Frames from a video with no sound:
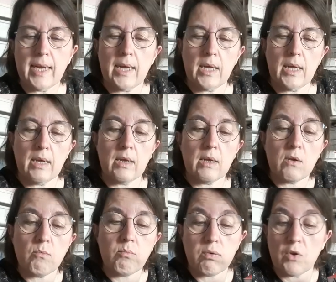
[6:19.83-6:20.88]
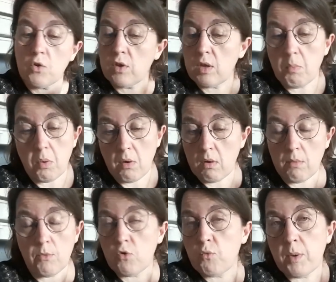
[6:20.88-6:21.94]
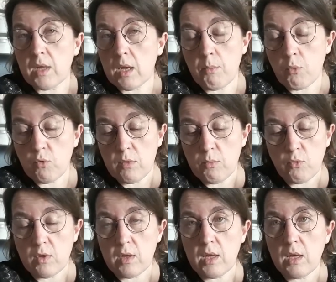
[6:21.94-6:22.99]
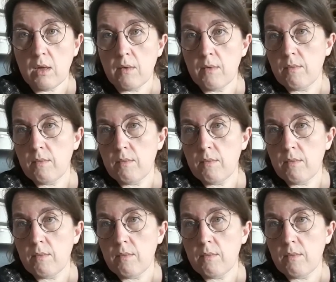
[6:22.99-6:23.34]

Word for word: Euh, je sais pas, moi je suis pas très produit de beauté.